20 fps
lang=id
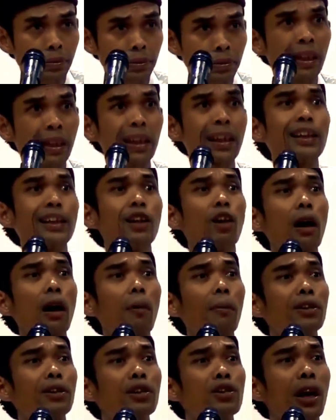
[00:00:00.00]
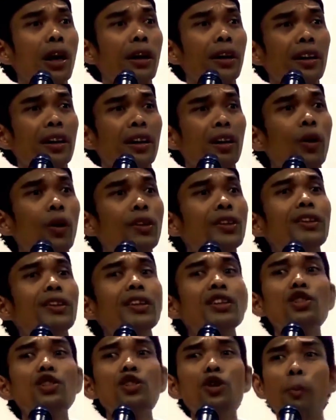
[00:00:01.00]
Makanya orang mati syahid wajahnya
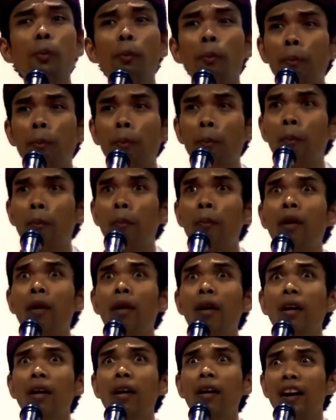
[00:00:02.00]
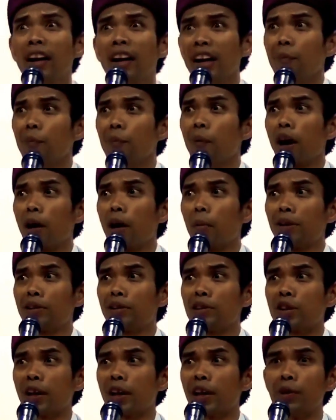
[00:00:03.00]
senyum. Kenapa orang mati
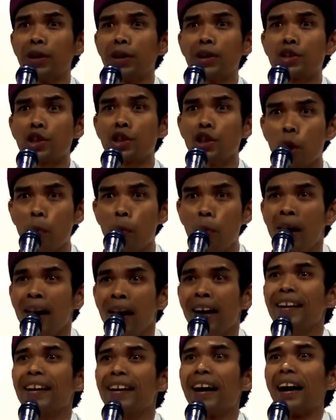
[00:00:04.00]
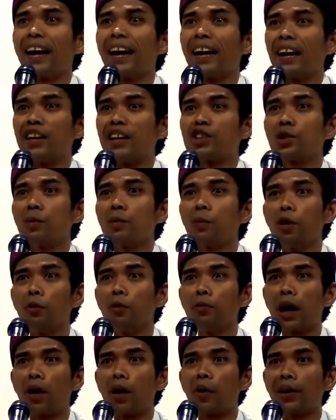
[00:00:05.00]
syahid wajah senyum? Karena sebelum
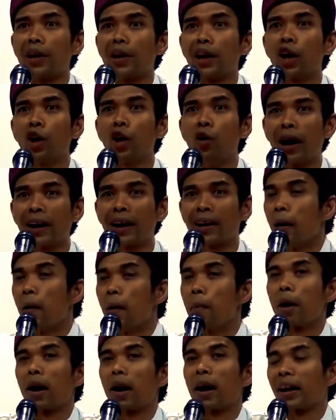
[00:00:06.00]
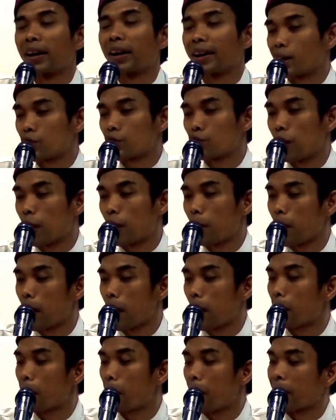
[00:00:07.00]
nyawanya keluar, malaikat sudah
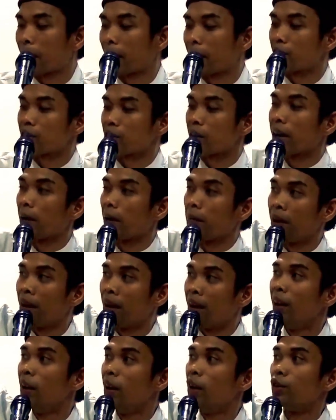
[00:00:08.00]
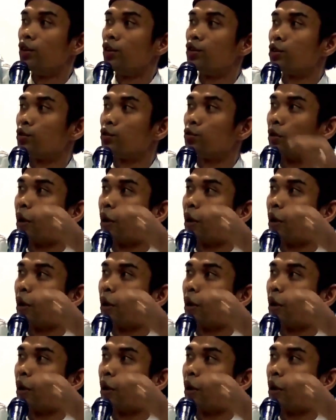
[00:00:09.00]
mengepakkan sayapnya, di situ